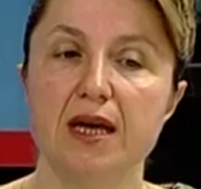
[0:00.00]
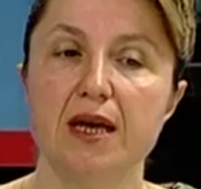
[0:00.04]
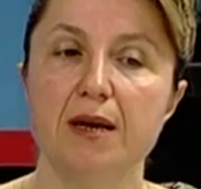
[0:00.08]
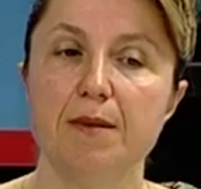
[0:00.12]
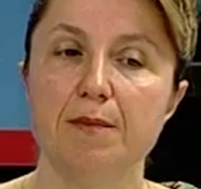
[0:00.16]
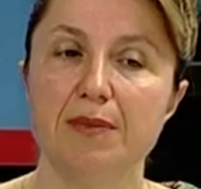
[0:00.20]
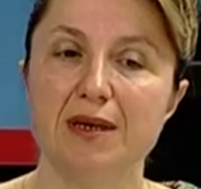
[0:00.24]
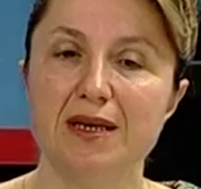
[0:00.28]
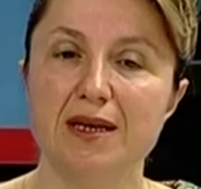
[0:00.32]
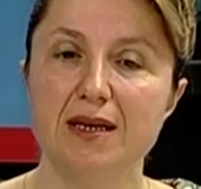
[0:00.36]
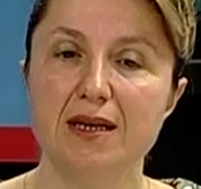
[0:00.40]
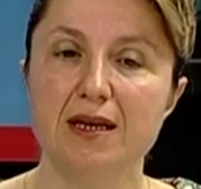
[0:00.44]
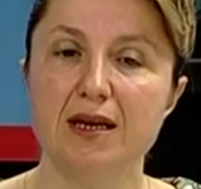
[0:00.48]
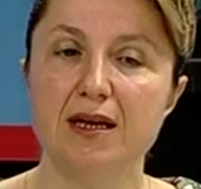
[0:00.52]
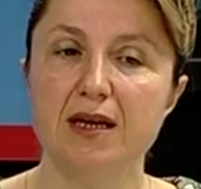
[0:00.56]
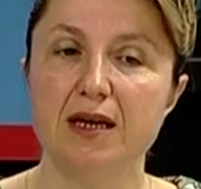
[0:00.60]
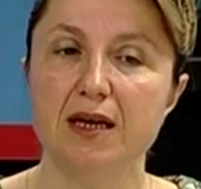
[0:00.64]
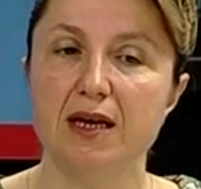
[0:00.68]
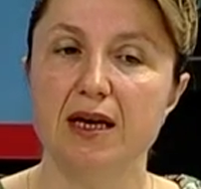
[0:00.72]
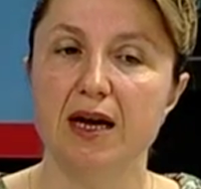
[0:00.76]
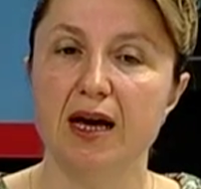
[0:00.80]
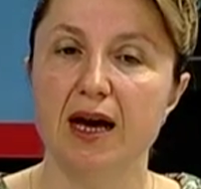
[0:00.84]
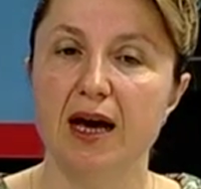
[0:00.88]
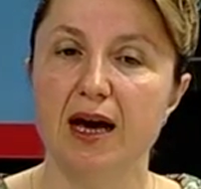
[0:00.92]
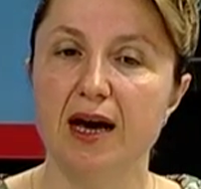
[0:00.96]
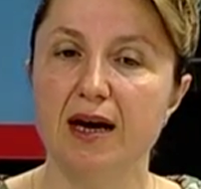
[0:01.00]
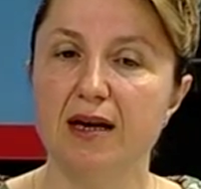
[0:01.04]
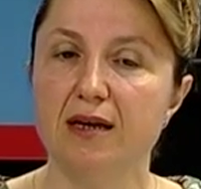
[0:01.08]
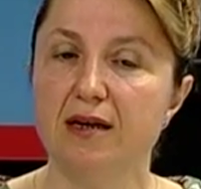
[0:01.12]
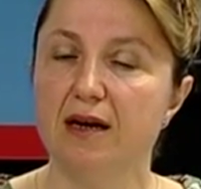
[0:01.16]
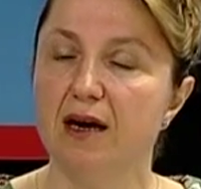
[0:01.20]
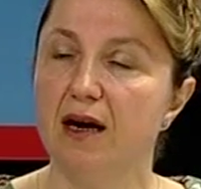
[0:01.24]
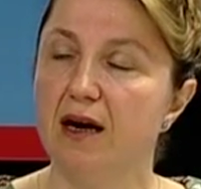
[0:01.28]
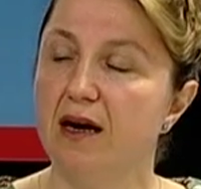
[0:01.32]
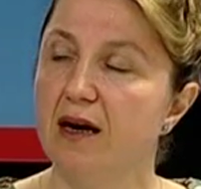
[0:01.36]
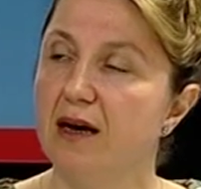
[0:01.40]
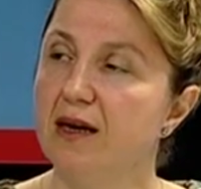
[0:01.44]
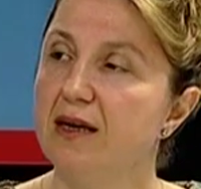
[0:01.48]
bir kere her
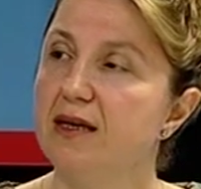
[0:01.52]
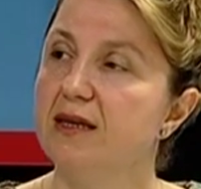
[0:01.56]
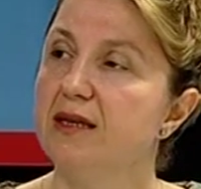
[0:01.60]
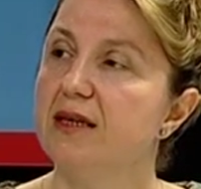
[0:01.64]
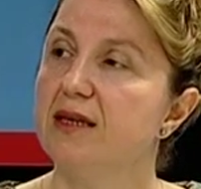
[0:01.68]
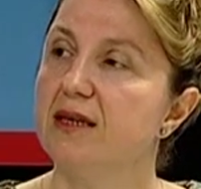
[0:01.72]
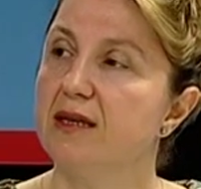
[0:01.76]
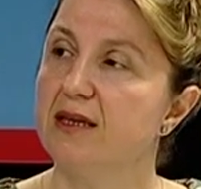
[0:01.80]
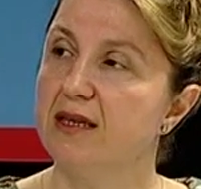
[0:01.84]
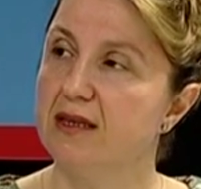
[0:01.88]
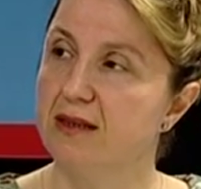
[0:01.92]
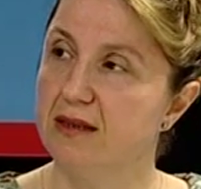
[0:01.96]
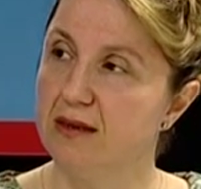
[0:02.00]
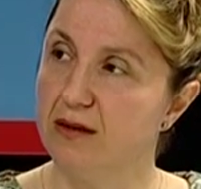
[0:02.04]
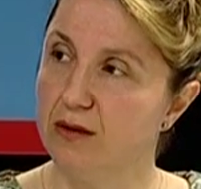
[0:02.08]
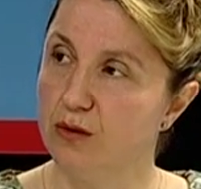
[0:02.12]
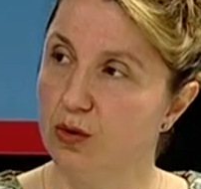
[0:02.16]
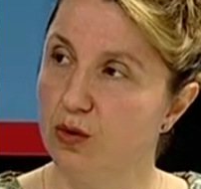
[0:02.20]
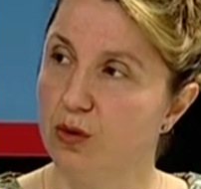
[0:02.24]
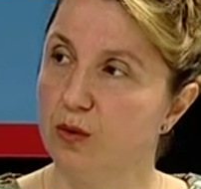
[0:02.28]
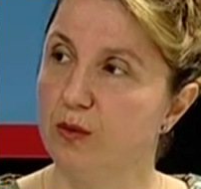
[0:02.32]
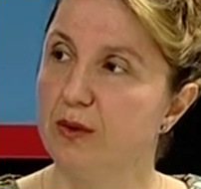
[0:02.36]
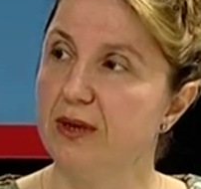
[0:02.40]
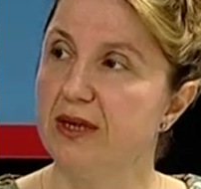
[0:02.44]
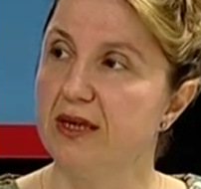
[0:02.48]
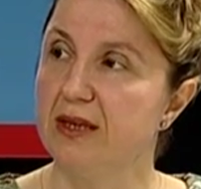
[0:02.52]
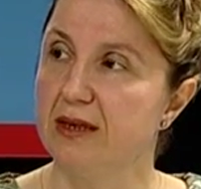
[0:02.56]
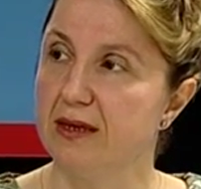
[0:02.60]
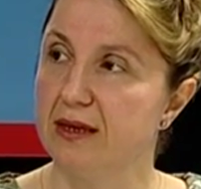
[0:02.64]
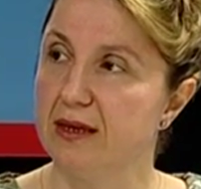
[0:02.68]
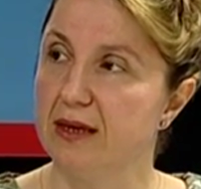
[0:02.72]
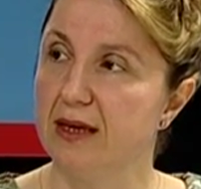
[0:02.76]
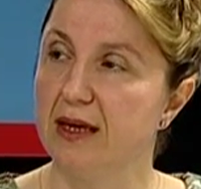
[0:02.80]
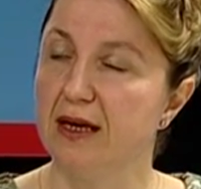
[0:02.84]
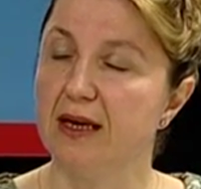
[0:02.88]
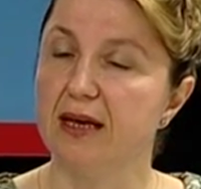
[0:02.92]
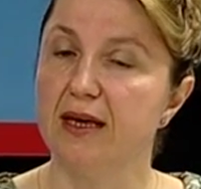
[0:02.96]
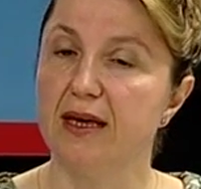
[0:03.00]
ay kadın doğum e,
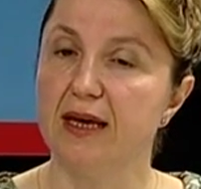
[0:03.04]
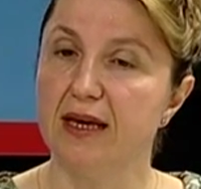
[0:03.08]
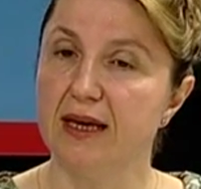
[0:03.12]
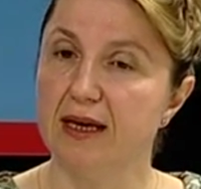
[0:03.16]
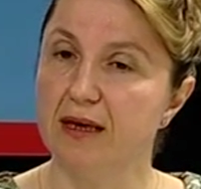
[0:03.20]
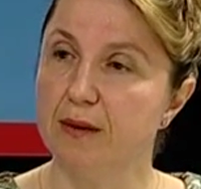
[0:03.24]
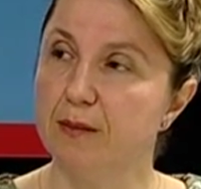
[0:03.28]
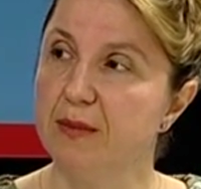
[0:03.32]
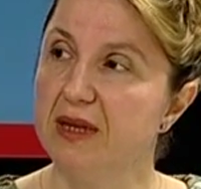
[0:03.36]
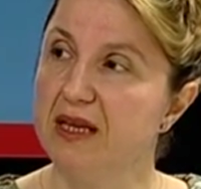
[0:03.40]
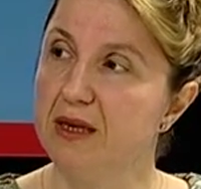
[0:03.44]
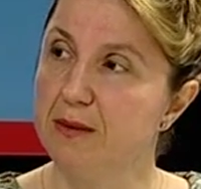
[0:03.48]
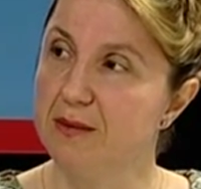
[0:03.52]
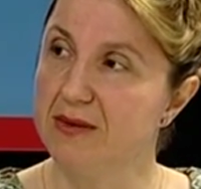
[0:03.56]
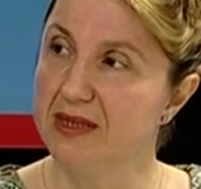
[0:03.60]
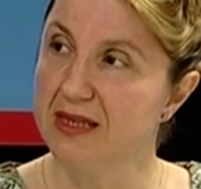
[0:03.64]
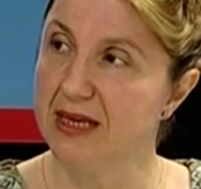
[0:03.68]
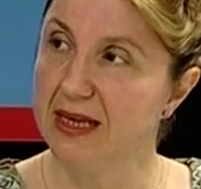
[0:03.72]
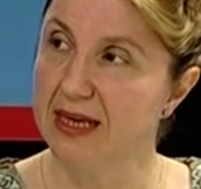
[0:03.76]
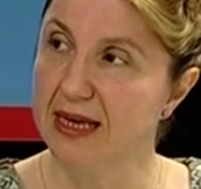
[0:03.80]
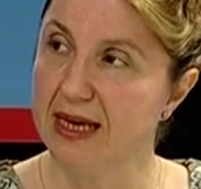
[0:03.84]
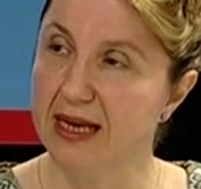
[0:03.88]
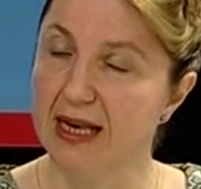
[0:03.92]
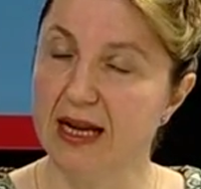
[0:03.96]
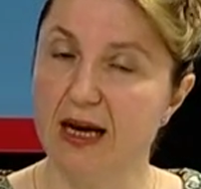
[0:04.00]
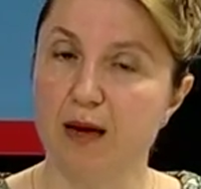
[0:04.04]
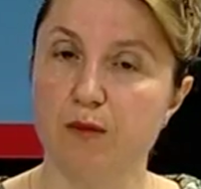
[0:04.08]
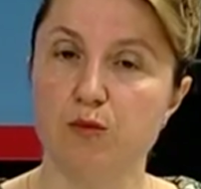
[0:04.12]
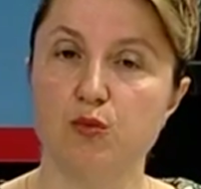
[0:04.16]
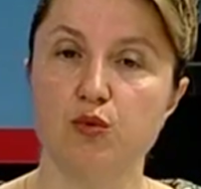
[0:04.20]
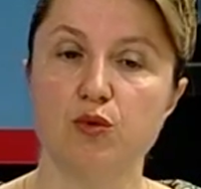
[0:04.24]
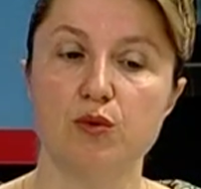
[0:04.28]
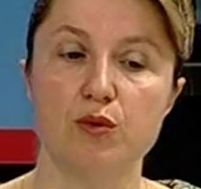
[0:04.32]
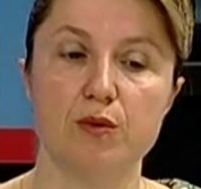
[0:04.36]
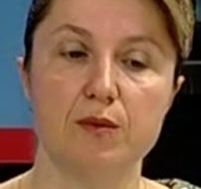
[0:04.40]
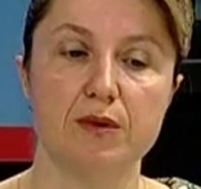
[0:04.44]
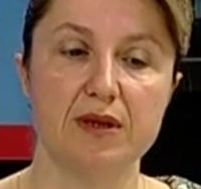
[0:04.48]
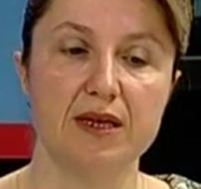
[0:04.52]
hekimlerimize gelen
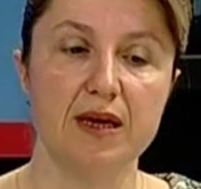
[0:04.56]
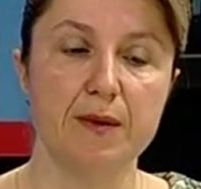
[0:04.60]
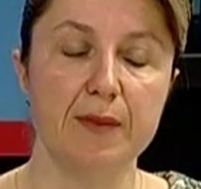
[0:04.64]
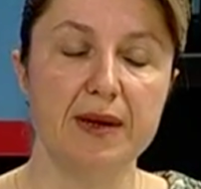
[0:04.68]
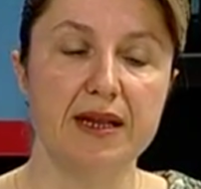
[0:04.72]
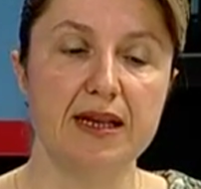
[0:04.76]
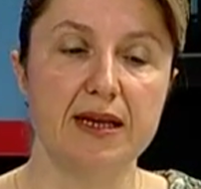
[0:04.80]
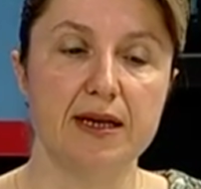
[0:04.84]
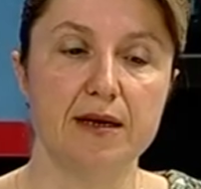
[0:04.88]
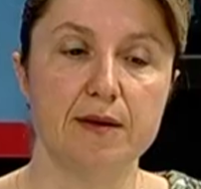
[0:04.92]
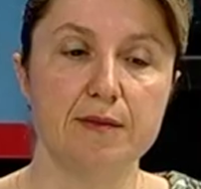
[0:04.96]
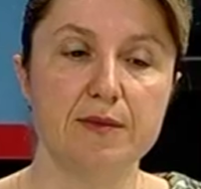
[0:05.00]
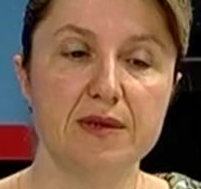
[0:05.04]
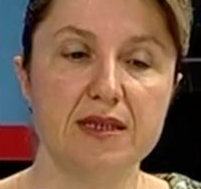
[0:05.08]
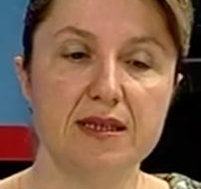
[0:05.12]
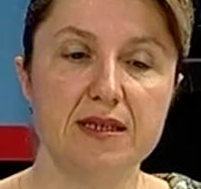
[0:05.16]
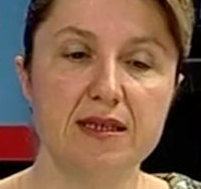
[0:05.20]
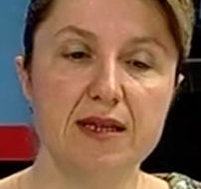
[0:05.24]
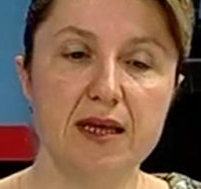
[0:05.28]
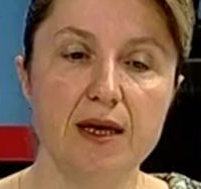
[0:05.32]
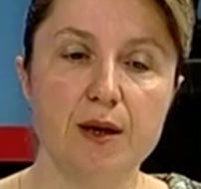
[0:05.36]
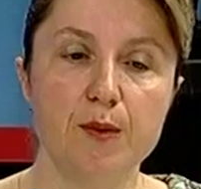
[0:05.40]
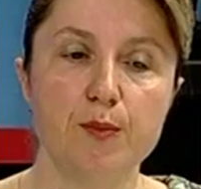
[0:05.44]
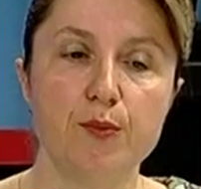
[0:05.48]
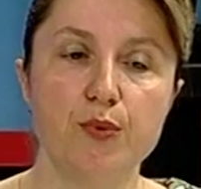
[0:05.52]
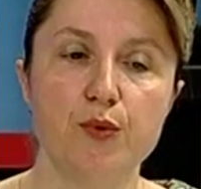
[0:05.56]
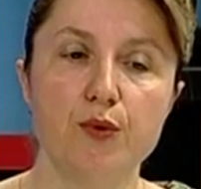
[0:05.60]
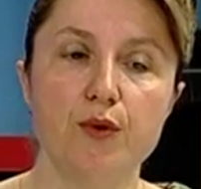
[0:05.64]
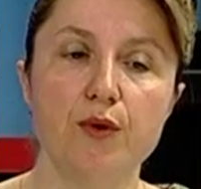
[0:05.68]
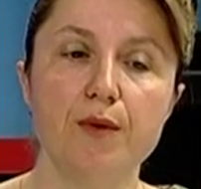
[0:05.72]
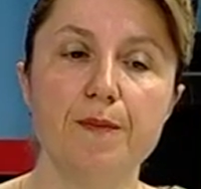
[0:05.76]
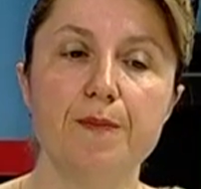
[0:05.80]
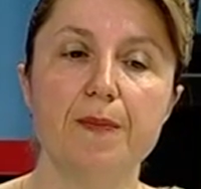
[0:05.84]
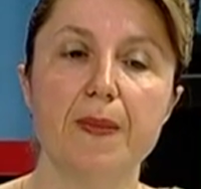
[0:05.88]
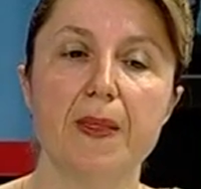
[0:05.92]
bu gebelerimiz ne yapıyor?